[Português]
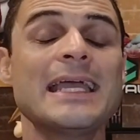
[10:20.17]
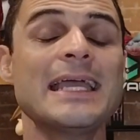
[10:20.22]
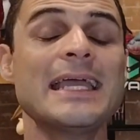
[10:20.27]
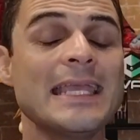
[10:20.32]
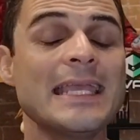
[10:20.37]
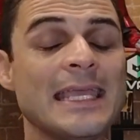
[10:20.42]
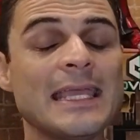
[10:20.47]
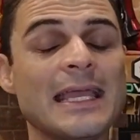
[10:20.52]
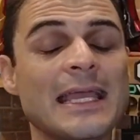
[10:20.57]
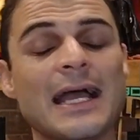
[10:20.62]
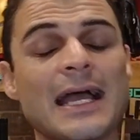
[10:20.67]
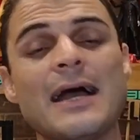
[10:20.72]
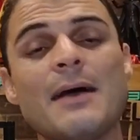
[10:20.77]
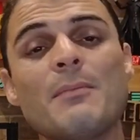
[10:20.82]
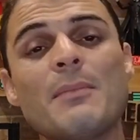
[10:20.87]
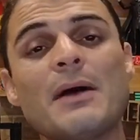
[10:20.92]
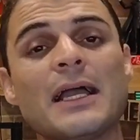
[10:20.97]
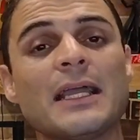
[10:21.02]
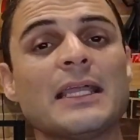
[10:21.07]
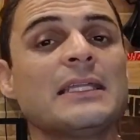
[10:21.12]
E a
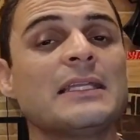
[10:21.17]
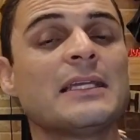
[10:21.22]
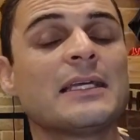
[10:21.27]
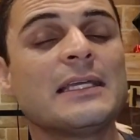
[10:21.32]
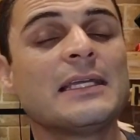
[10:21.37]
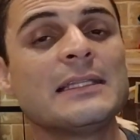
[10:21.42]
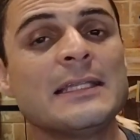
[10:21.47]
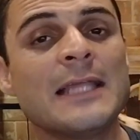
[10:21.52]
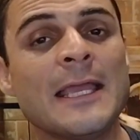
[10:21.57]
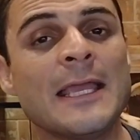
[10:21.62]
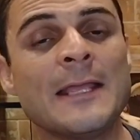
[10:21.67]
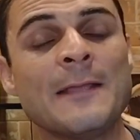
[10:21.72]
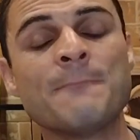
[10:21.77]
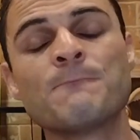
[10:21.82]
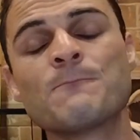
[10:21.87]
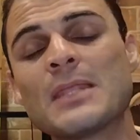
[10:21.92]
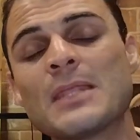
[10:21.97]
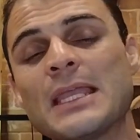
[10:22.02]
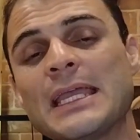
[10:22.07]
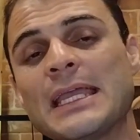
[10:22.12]
máquina que tem
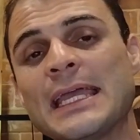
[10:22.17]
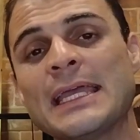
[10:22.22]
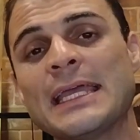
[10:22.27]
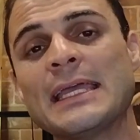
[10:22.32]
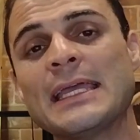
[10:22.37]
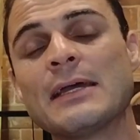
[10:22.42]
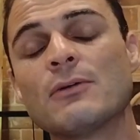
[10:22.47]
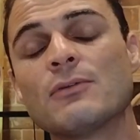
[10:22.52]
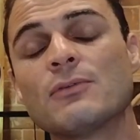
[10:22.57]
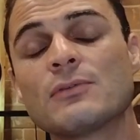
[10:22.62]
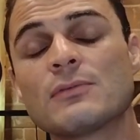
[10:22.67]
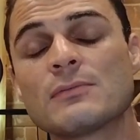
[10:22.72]
é,